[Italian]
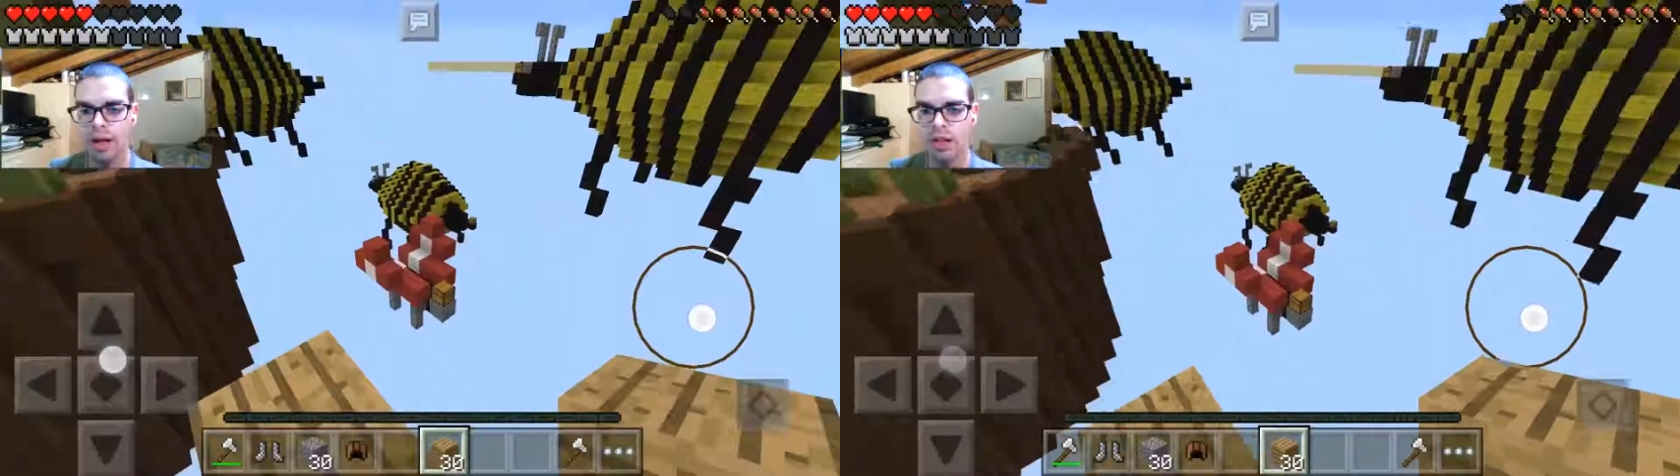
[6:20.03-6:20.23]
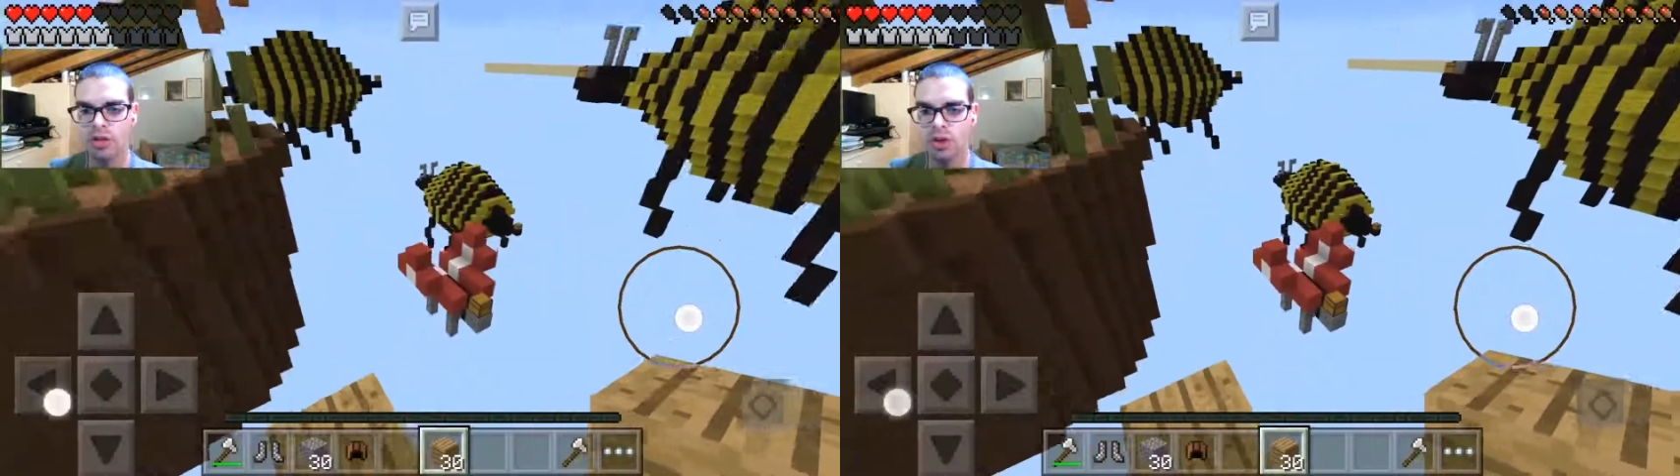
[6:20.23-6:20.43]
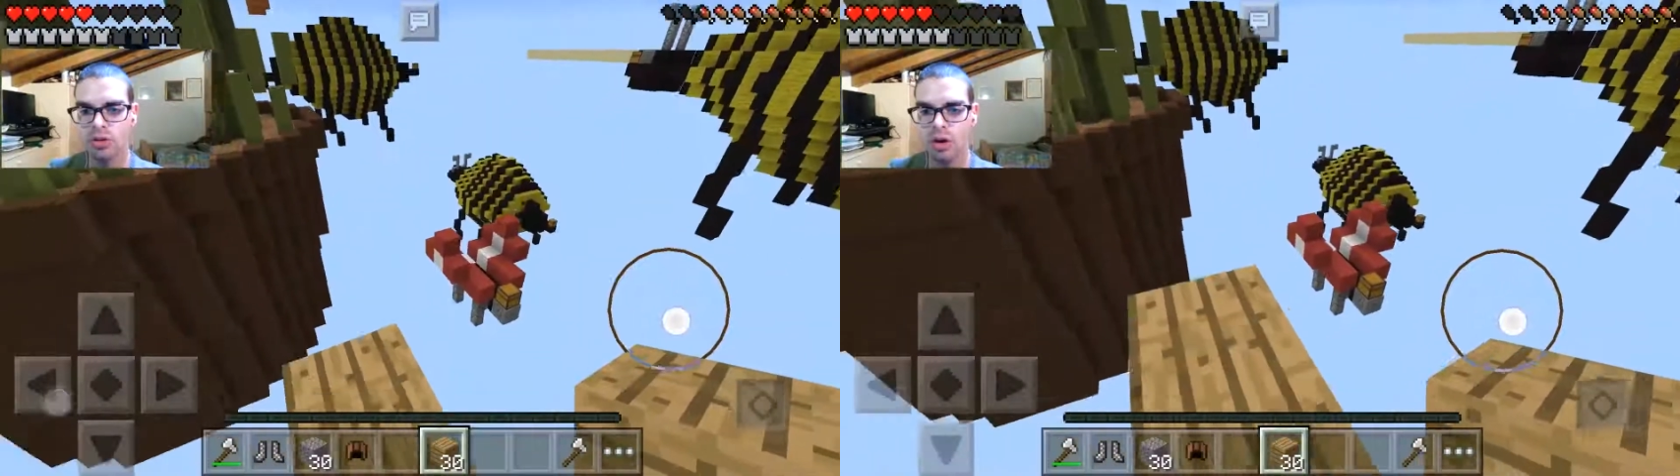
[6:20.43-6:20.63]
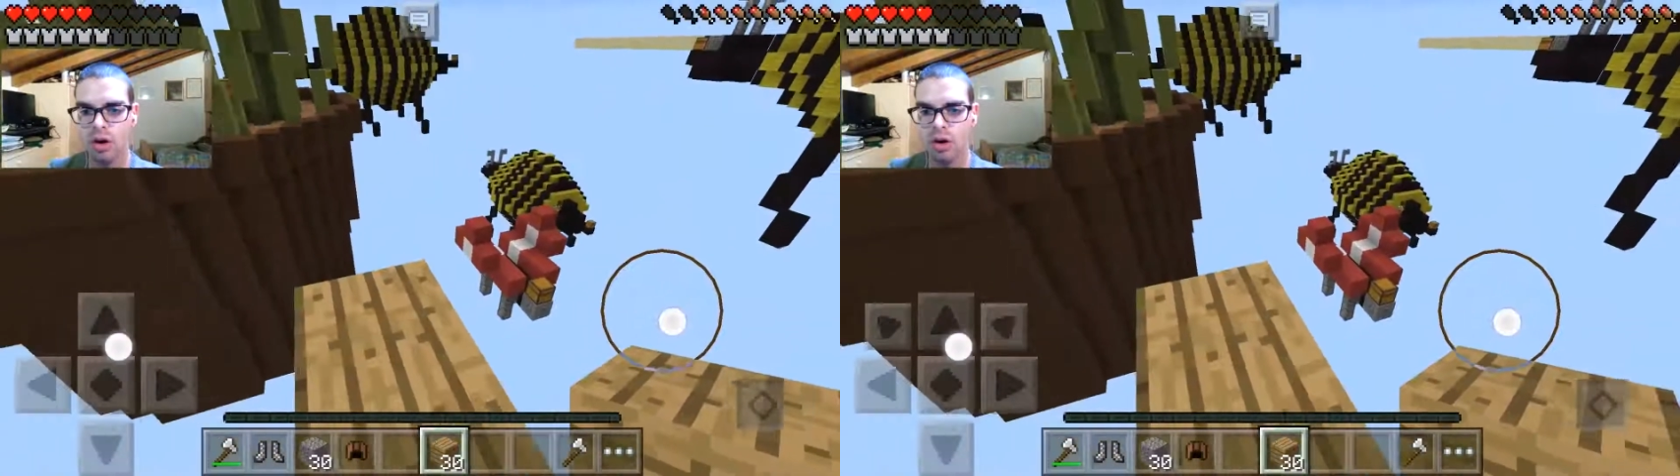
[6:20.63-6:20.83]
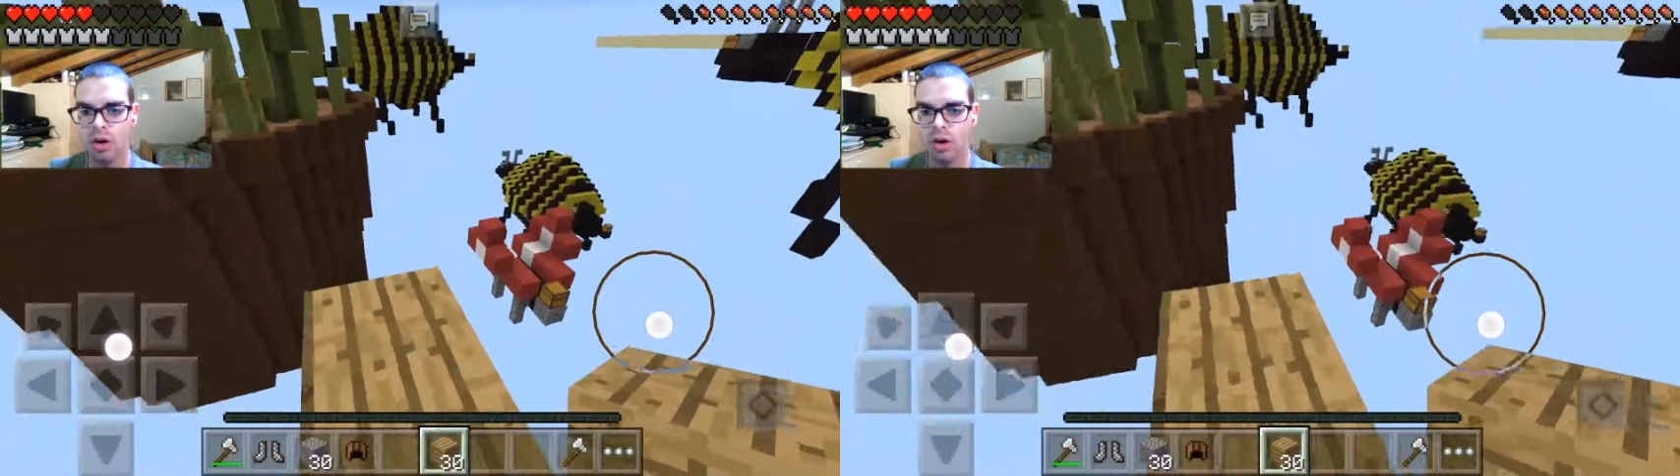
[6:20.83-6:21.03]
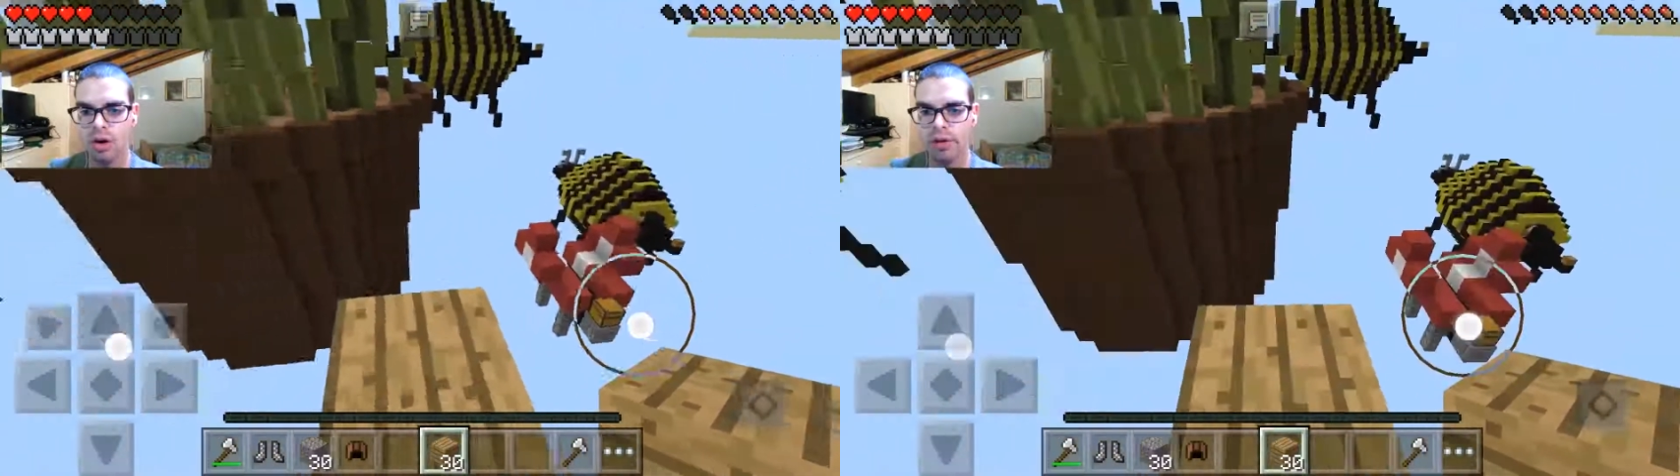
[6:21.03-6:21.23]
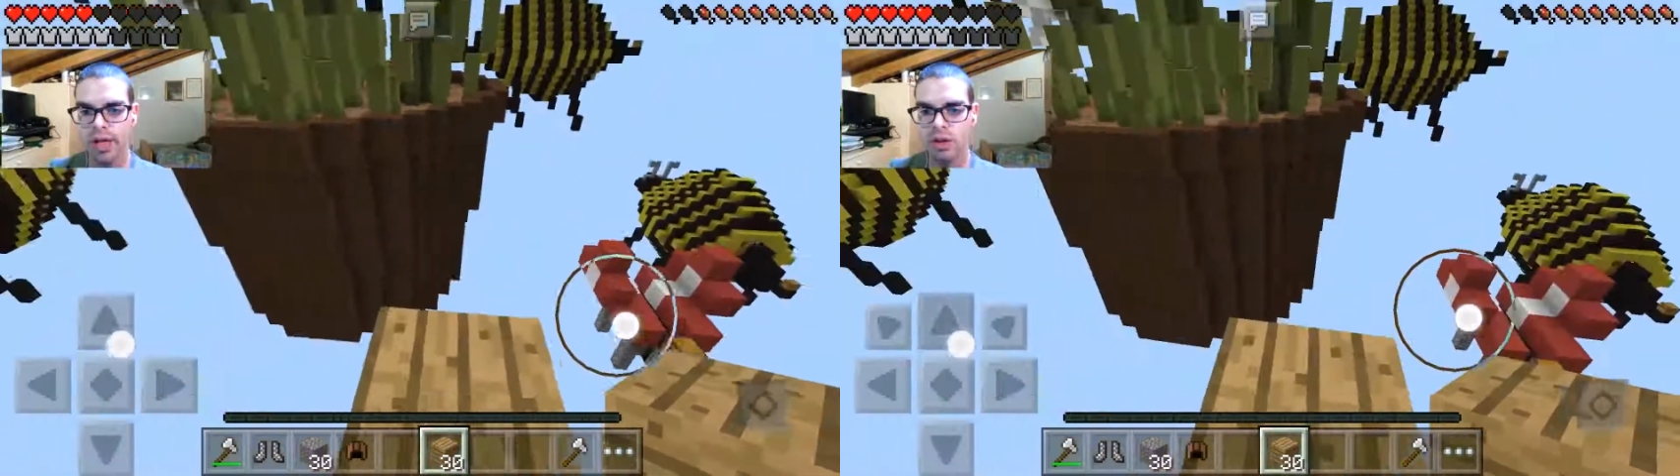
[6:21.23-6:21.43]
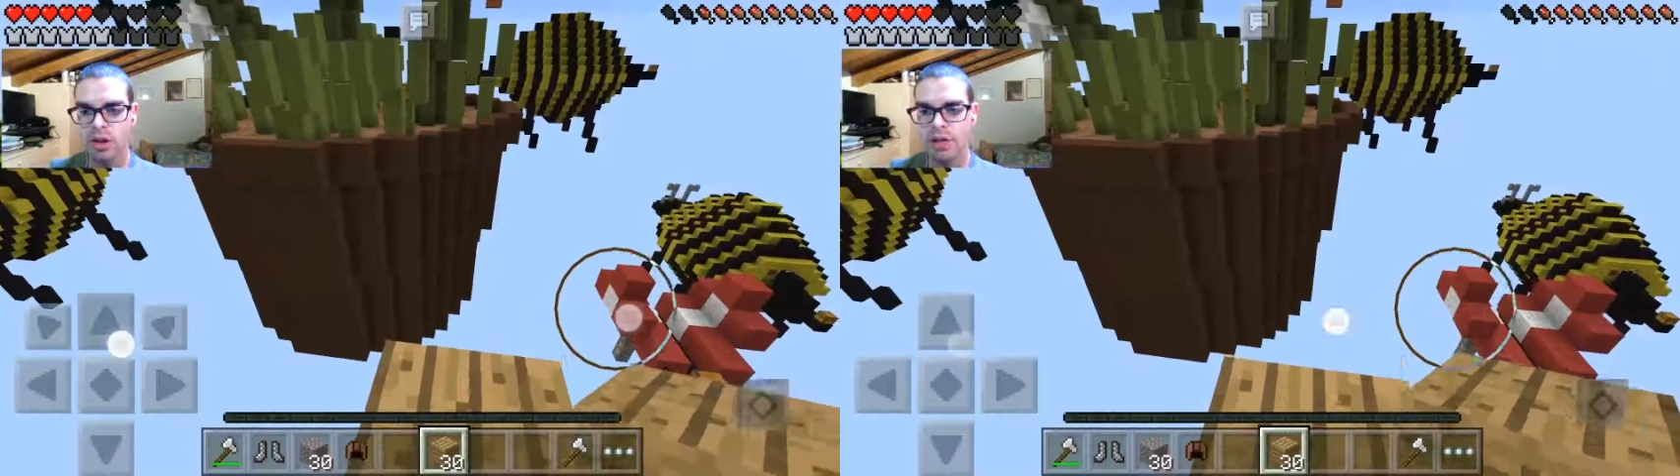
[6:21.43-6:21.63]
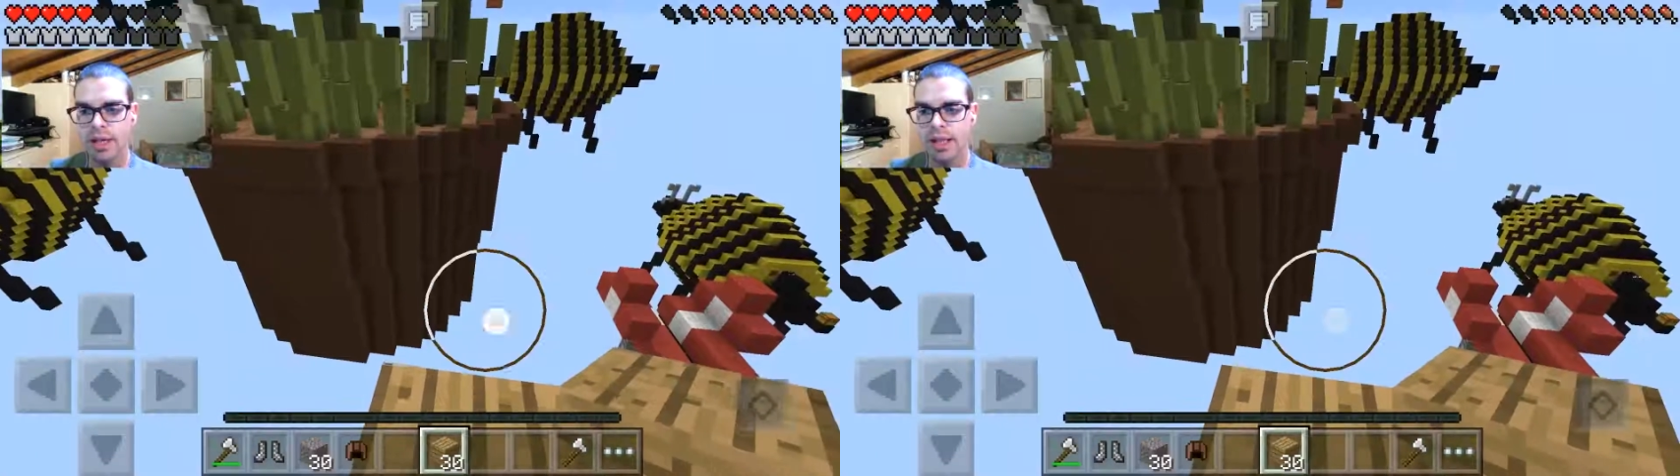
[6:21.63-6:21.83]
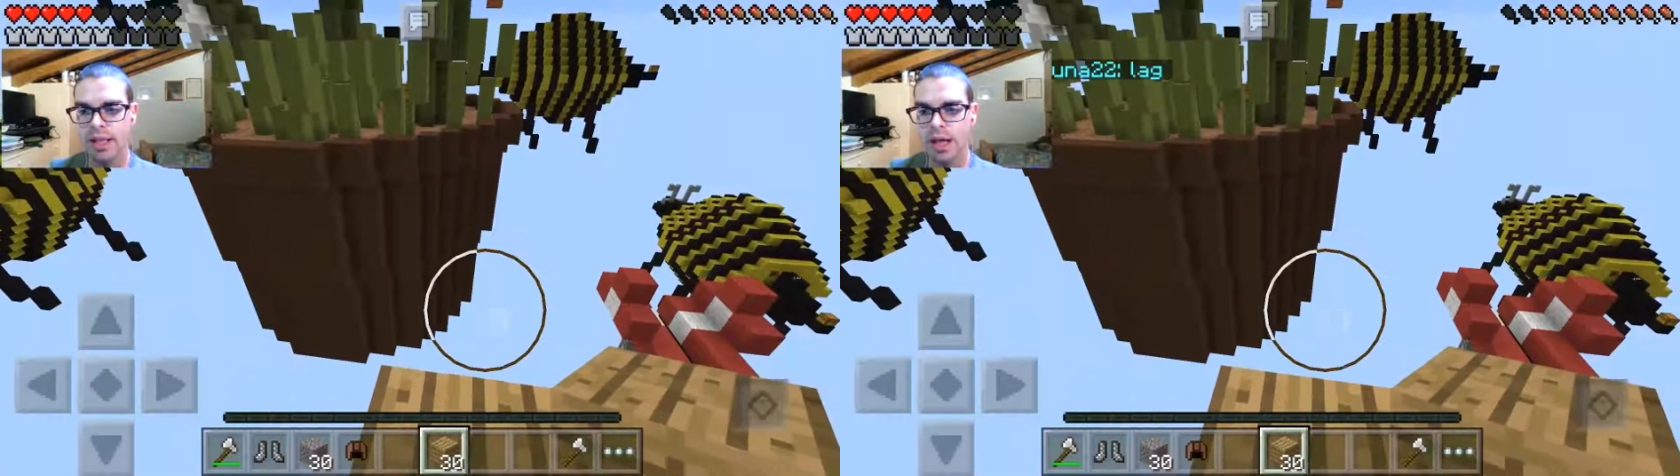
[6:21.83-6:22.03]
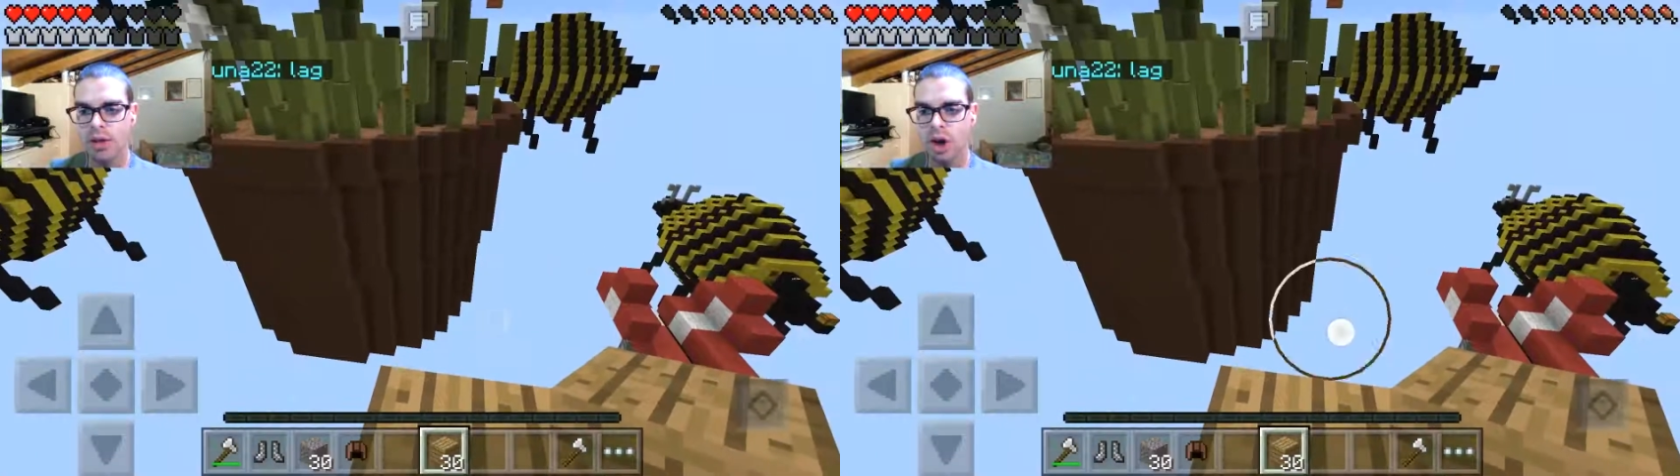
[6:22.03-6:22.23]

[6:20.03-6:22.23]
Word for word: è là sotto. Lo vedo, si vede dal